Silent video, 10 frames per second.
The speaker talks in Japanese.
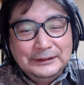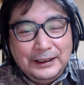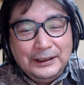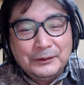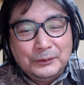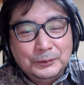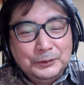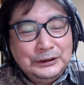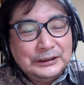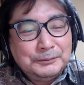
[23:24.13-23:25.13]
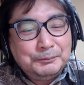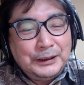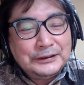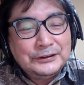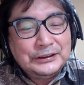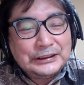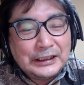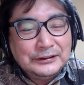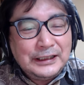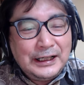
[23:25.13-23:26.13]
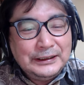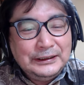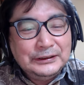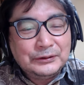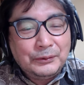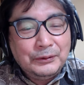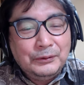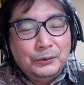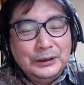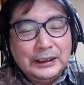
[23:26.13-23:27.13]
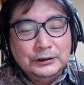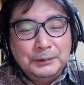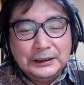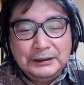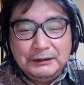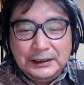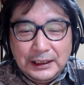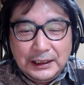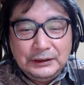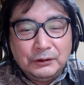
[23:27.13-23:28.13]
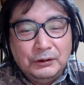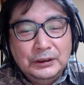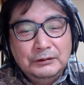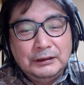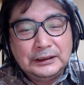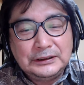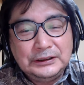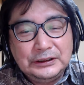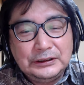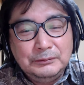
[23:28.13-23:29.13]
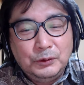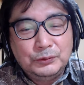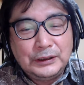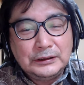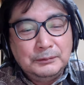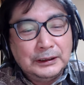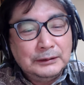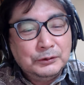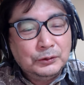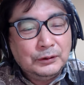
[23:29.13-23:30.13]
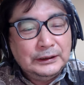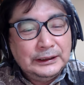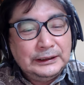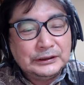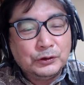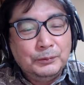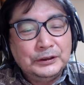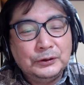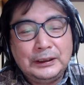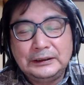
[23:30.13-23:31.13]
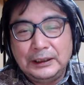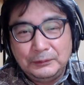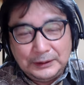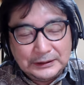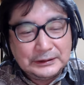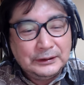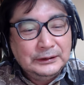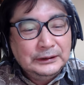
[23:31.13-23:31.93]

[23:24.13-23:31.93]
ね、子供には失敗する資格があり、それを親が奪ってはいけないと、私自身も深く学ぶことができた証明書だったのです。